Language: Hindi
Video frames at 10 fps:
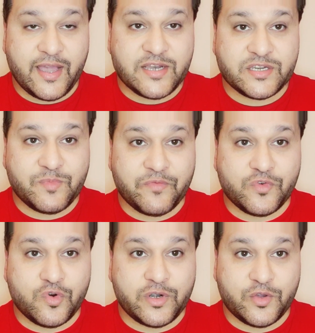कैल्शियम ऑफ
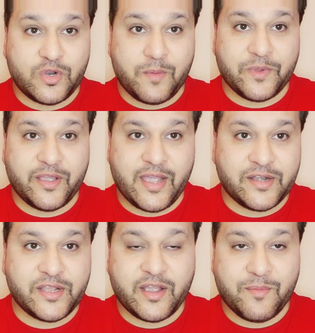गोल्ड के और आपके
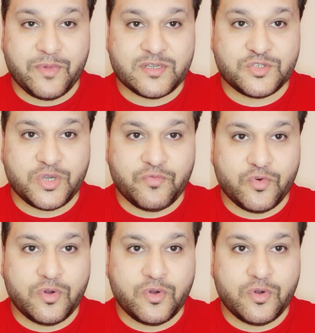गेंठिए का मर्ज जो है वो